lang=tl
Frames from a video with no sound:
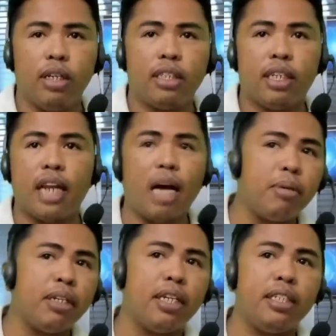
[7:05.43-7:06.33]

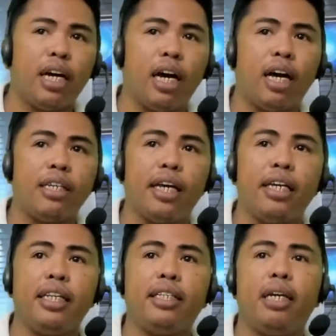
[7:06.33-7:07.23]
sinabi rin niya na
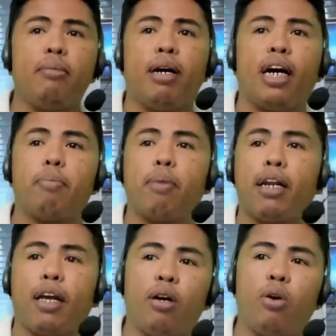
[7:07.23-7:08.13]
hindi
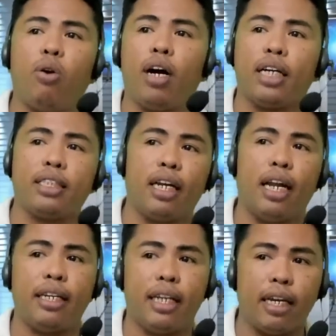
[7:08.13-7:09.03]
magkapareho ang
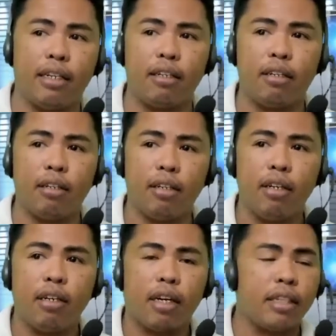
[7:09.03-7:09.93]
kasalanan.
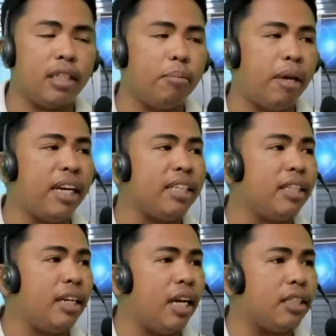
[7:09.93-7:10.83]
Kasi may
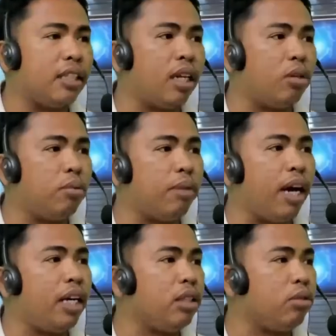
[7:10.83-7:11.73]
kasalanan na
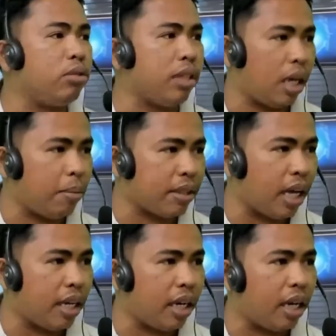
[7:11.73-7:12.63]
humahantong sa
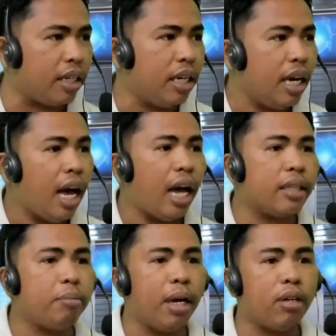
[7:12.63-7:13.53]
kamatayan
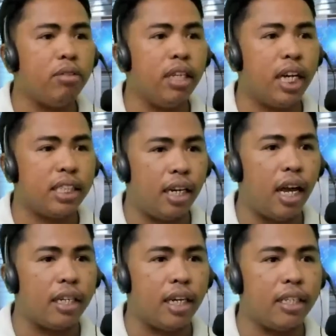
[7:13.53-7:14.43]
at meron din
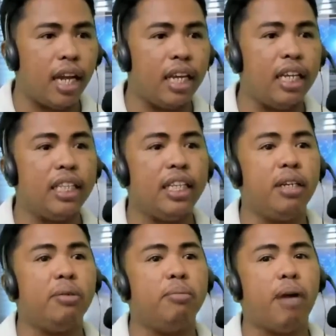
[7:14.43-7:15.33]
kasalanan na hindi
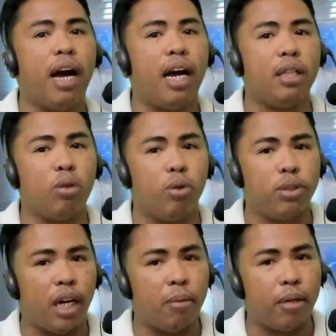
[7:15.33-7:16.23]
humahantong
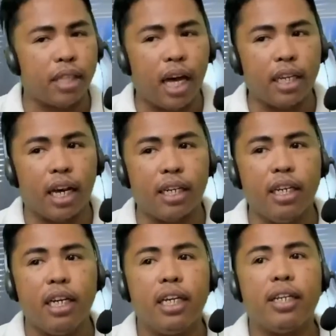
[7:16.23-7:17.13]
sa kamatayan
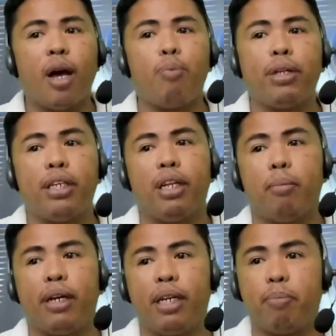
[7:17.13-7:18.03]
na pwede
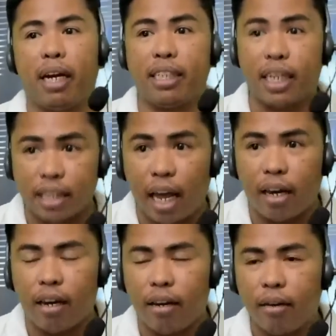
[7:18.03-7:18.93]
naman
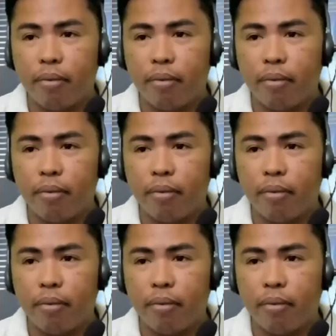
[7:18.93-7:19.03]
ipagdasal.